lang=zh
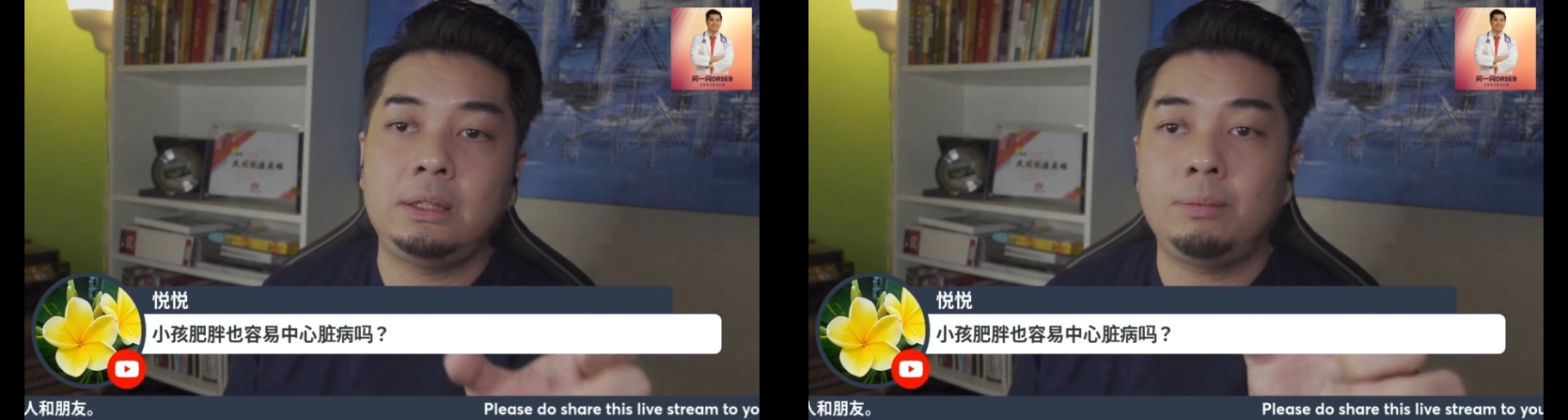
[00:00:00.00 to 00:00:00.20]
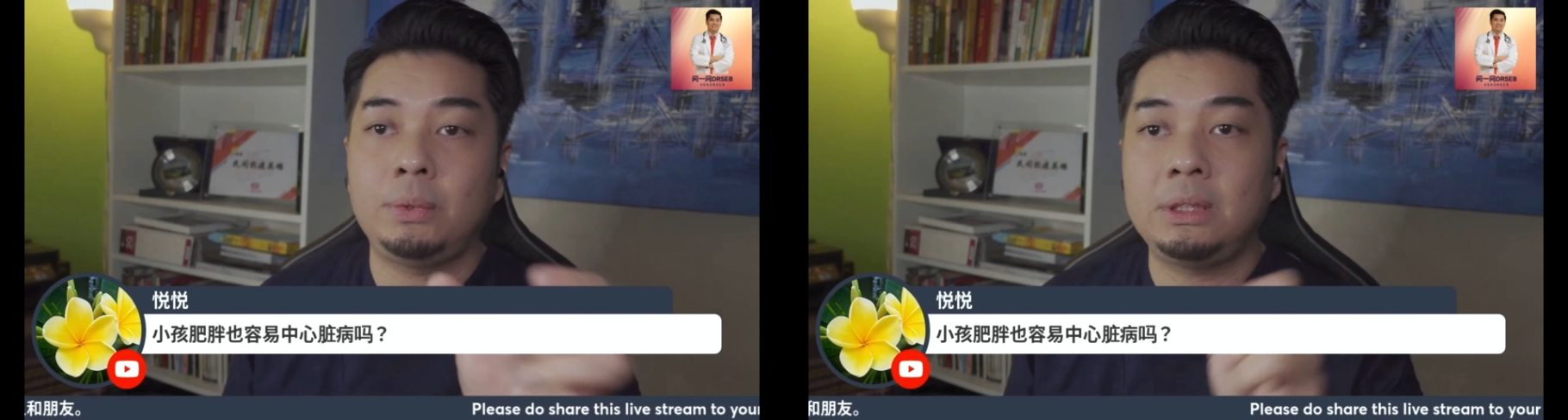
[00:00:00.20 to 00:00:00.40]

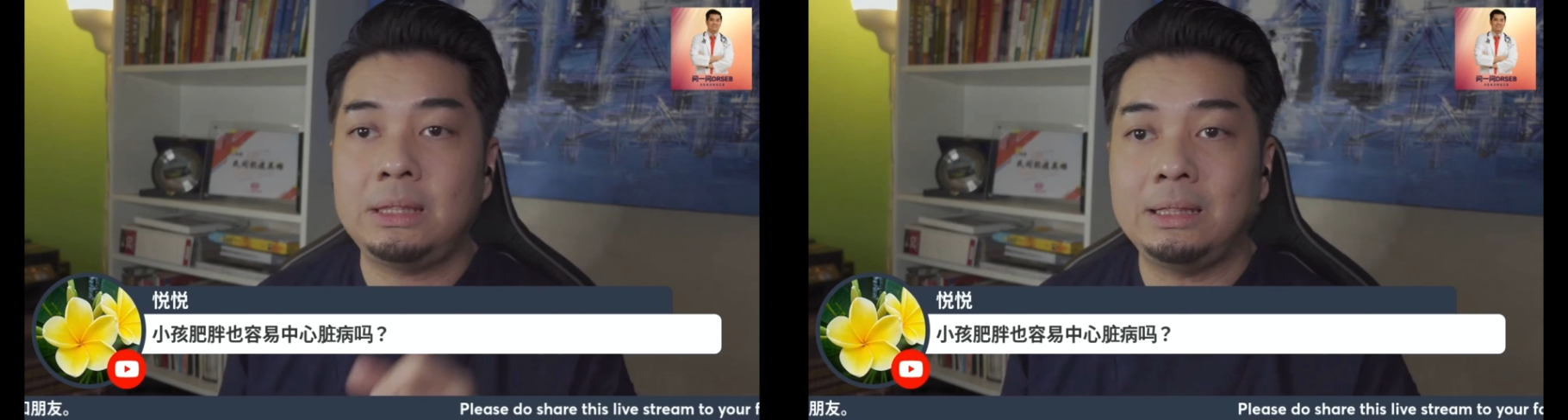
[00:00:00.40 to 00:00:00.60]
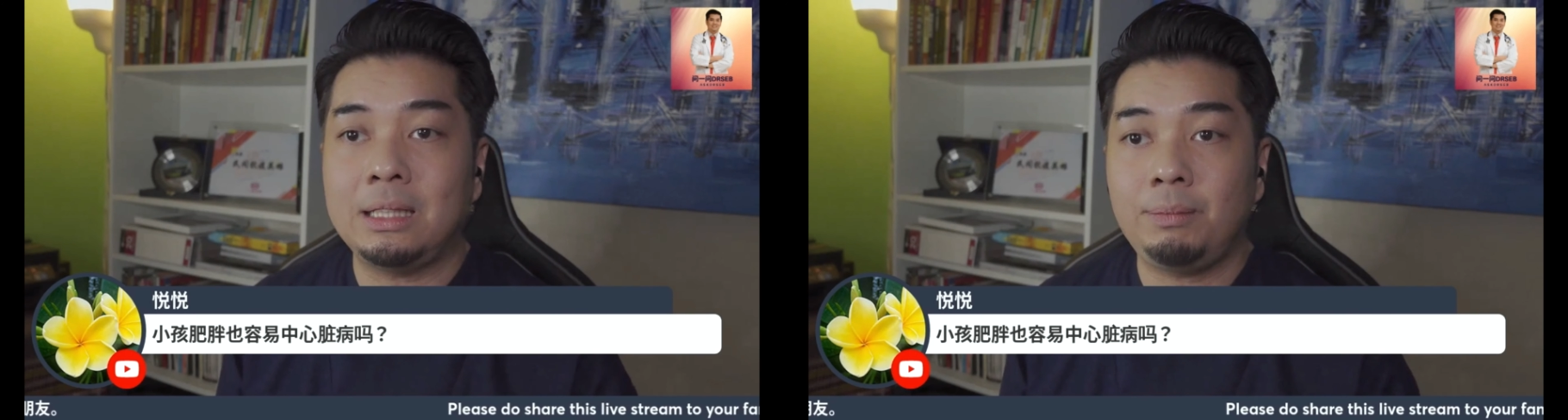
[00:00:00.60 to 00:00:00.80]
这样不是
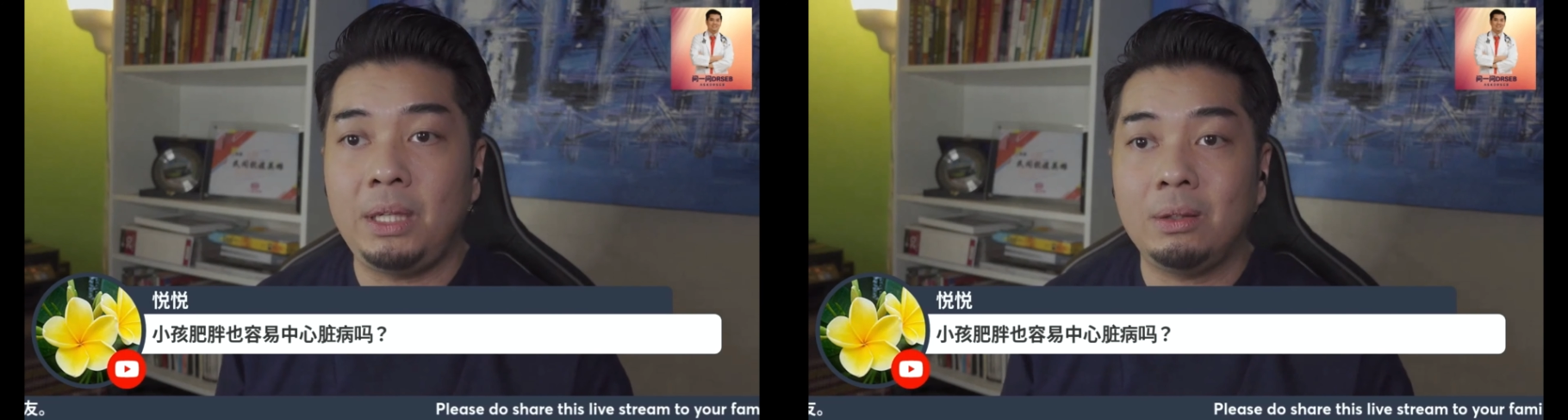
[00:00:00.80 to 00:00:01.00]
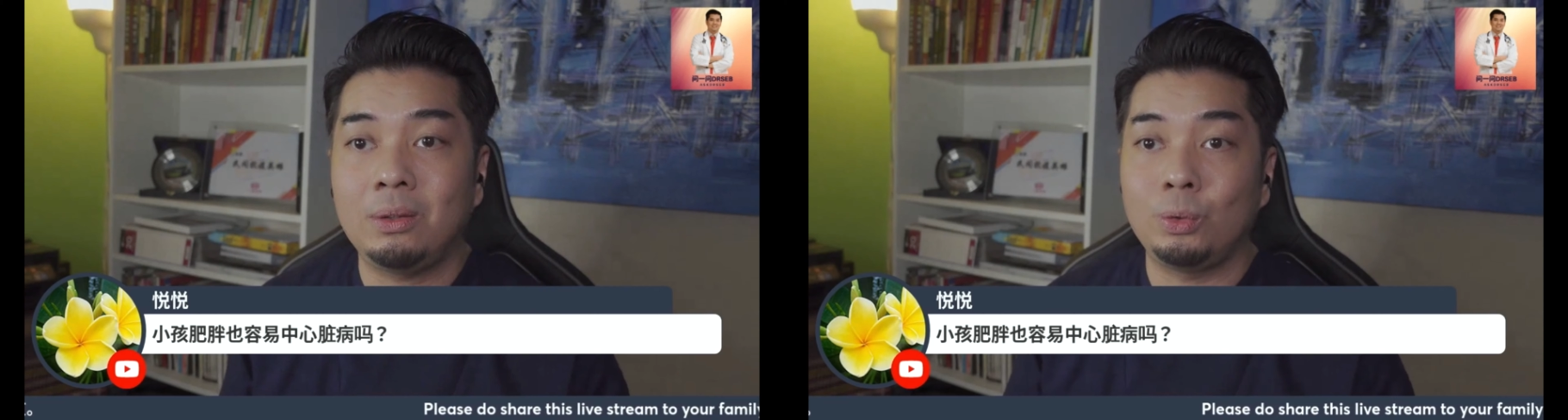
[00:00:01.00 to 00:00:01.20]
心脏
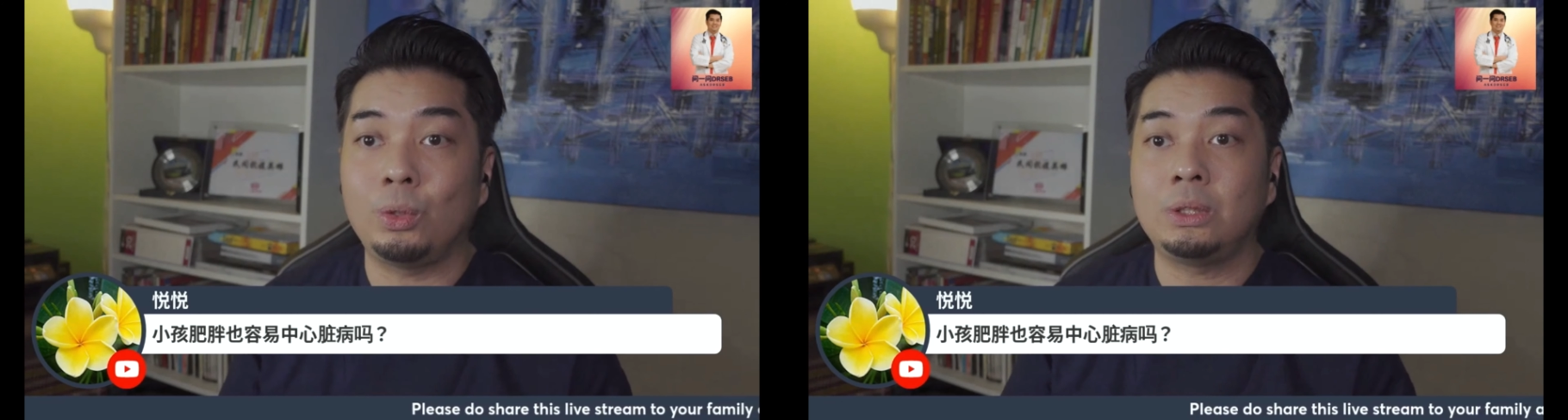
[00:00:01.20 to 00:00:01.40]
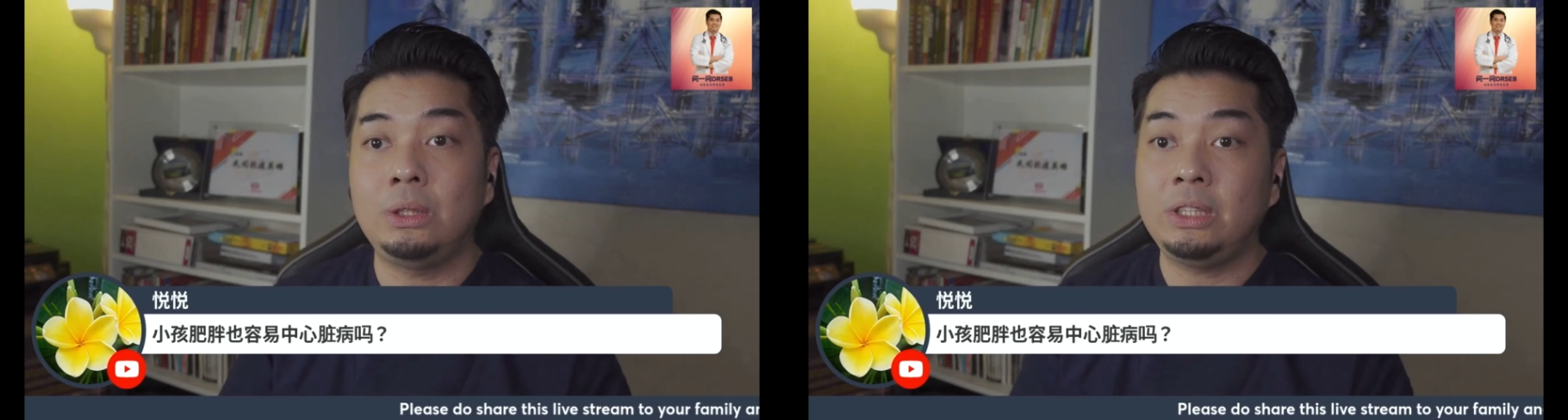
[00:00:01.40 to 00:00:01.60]
病吗？如果
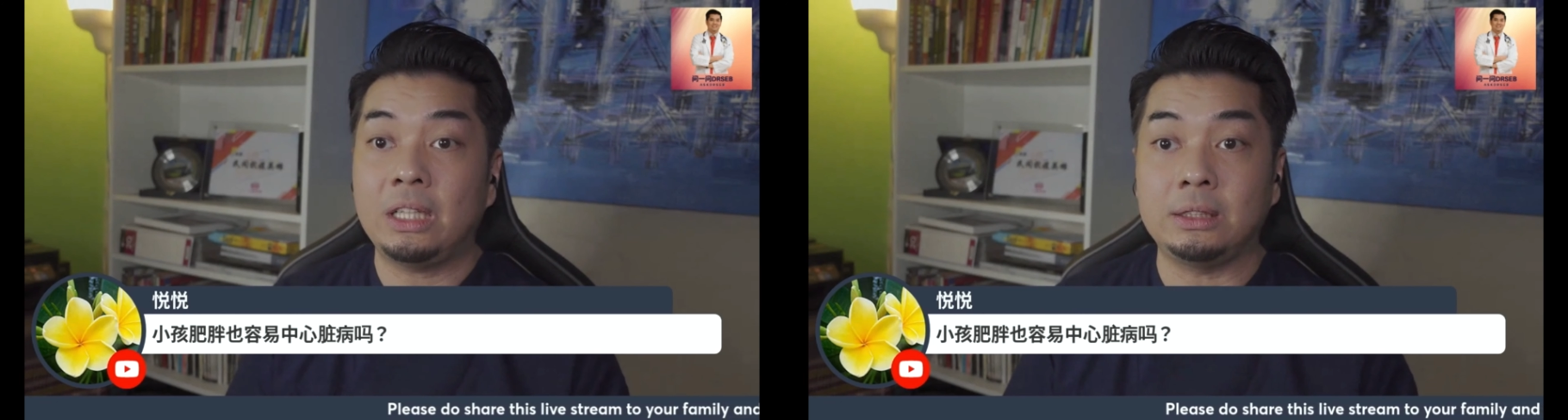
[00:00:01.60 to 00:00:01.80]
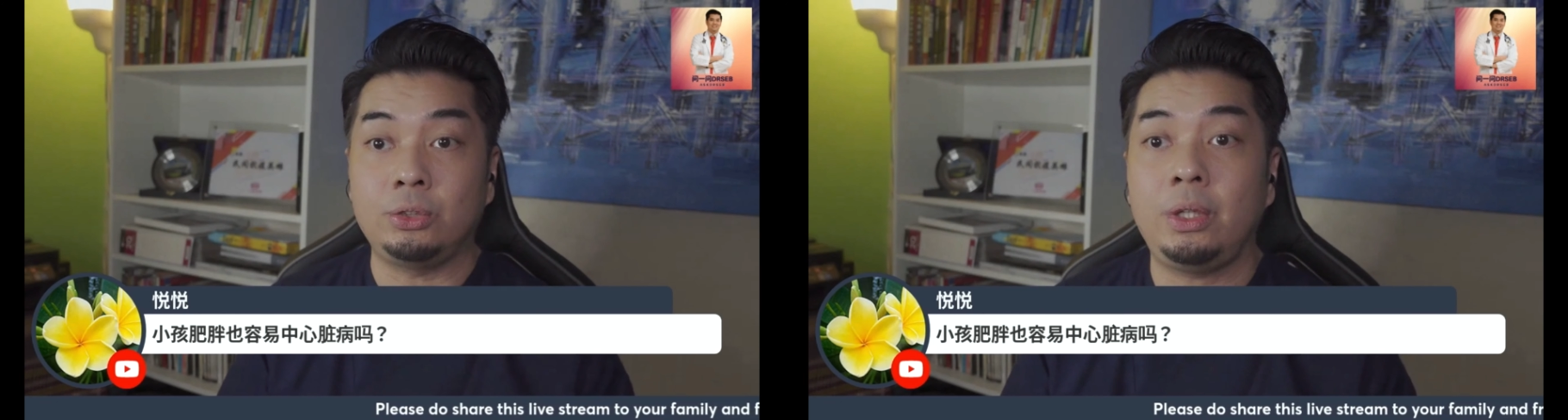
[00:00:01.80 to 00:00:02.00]
是又下孩
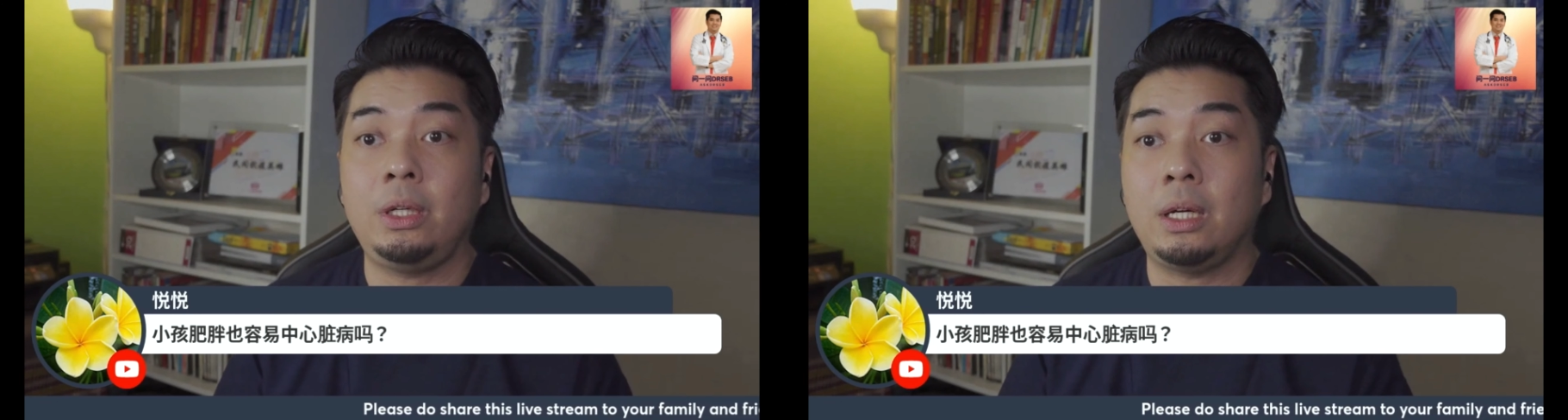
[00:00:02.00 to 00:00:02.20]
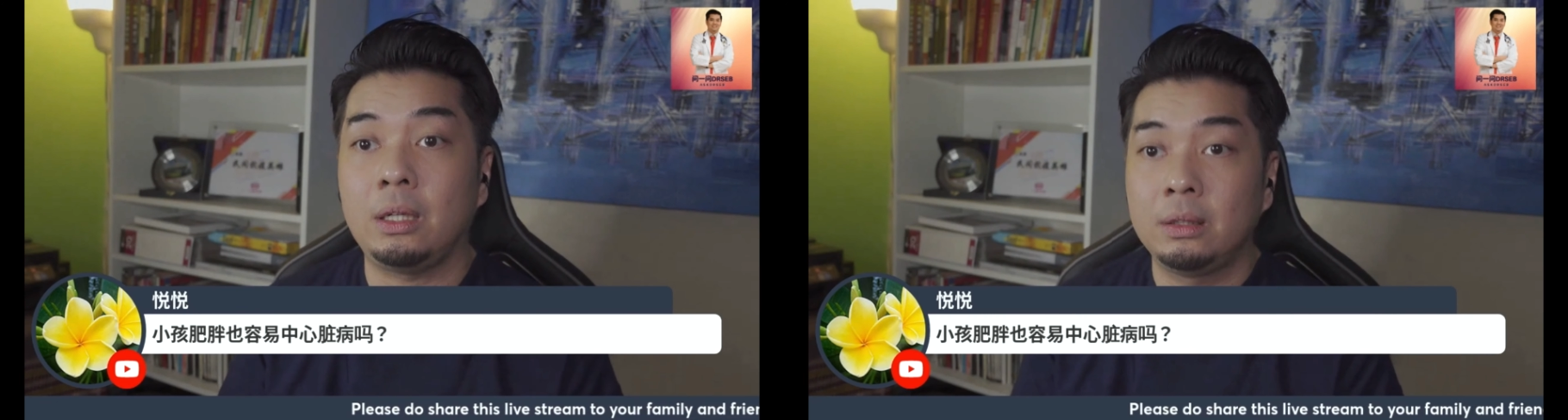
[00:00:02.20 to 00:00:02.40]
子缺
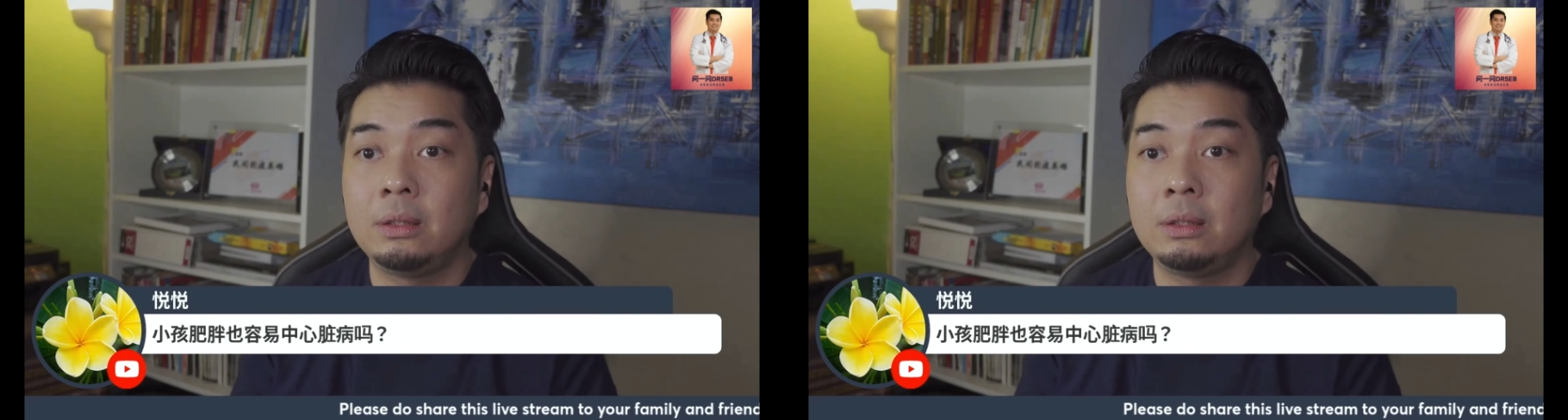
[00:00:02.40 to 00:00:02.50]
氧。